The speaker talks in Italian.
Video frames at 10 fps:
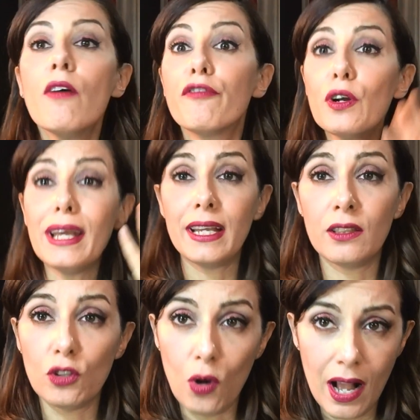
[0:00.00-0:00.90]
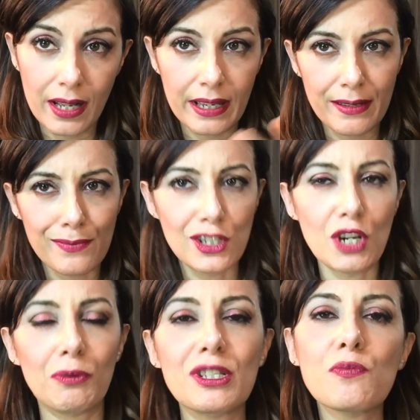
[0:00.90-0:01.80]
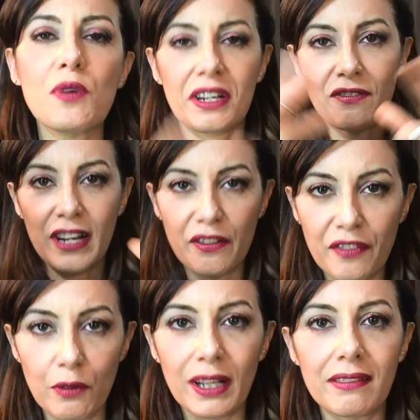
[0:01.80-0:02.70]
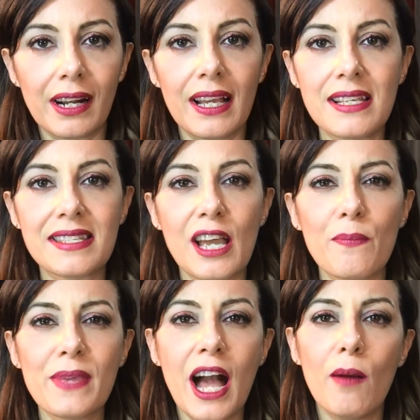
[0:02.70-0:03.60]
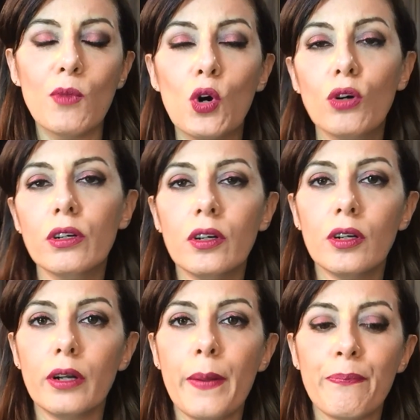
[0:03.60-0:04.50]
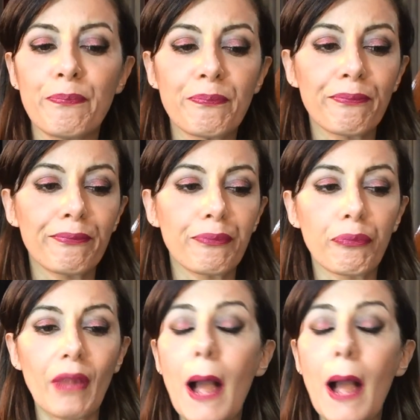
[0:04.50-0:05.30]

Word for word: Volendo anche, diciamo, si può arrivare fino a tre cioè se abbiamo ehm,